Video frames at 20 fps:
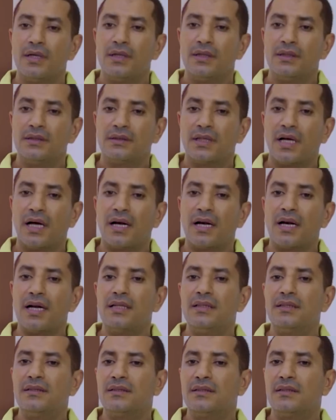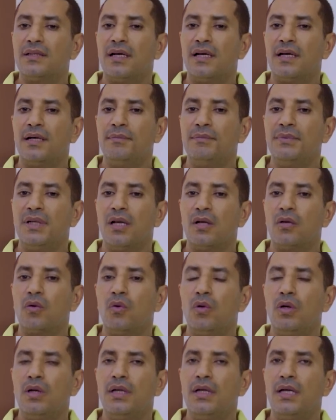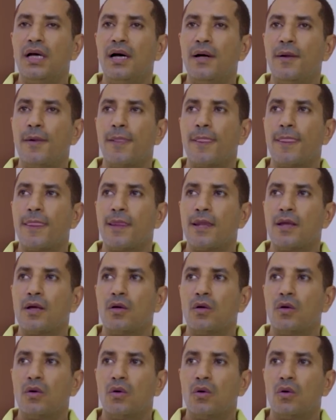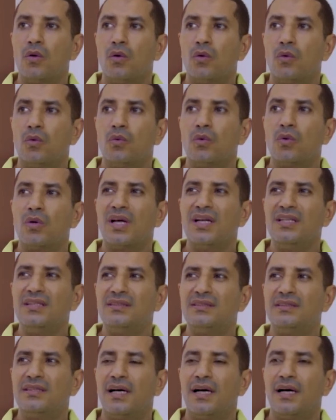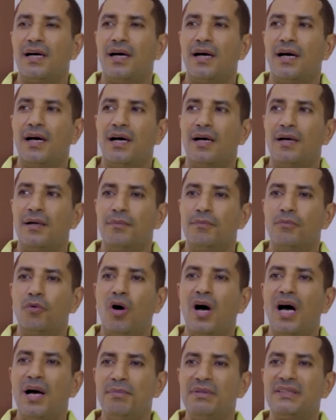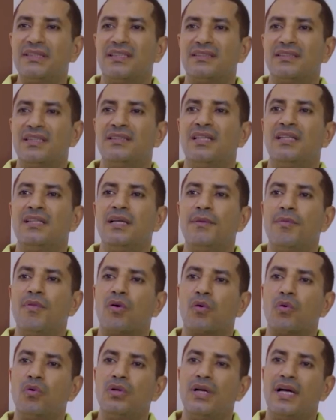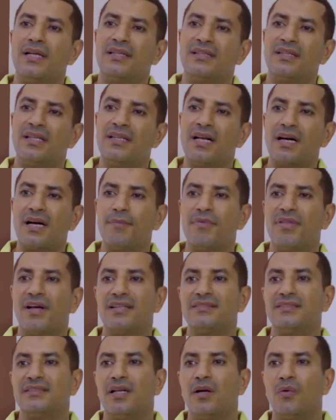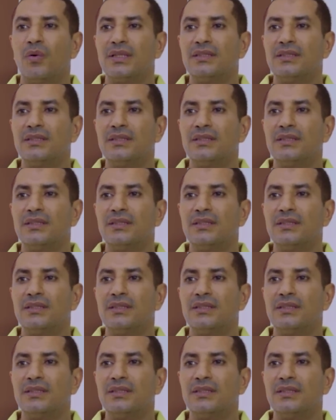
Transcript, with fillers: تخرجت من الكلية وكنت محامي تحت التدريب ضروري أن أتدرب ثلاث سنوات